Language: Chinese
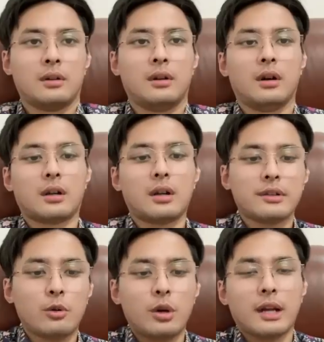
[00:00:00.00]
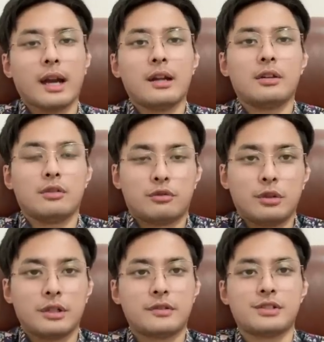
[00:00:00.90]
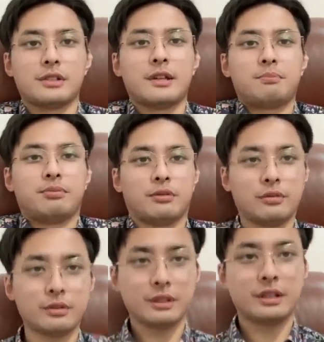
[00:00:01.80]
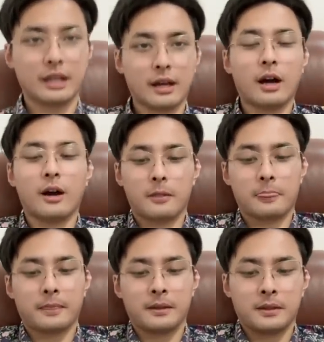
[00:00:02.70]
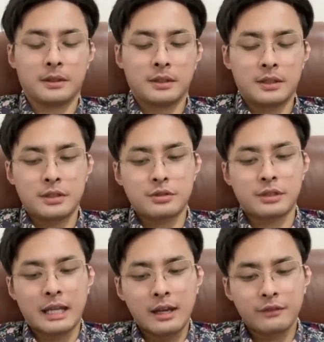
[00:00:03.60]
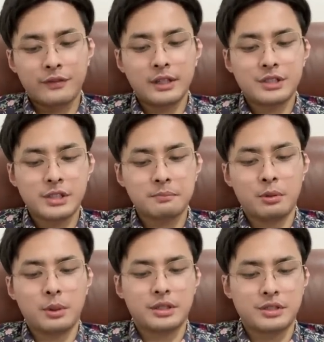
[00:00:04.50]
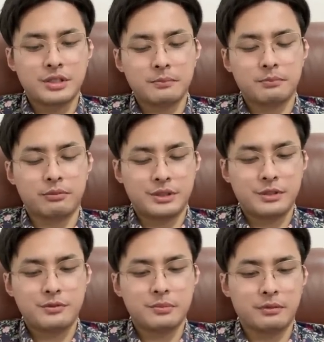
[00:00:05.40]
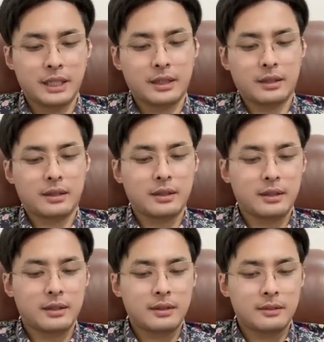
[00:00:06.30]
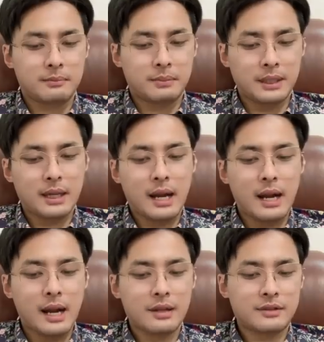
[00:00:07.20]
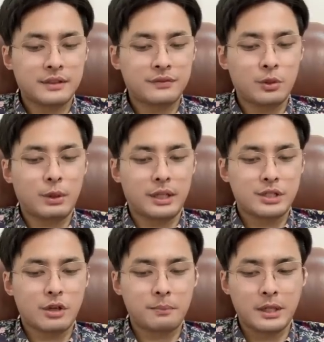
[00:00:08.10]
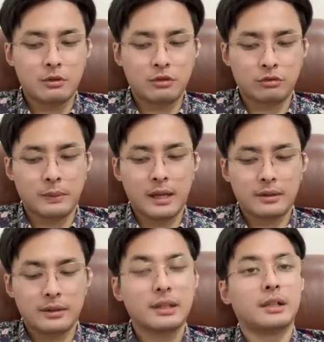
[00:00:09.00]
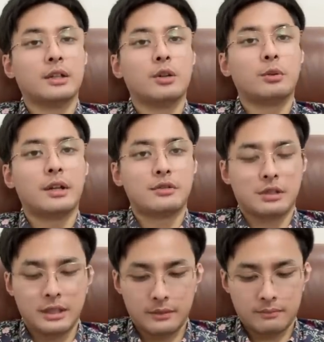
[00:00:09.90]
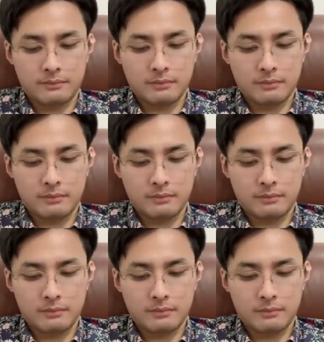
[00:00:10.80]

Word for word: 哦，刚才忘了还有说一个事情，再补充一点啊。就是南非称不会执行普京拘捕令，BRIC 峰会交别国主办，内阁未决定。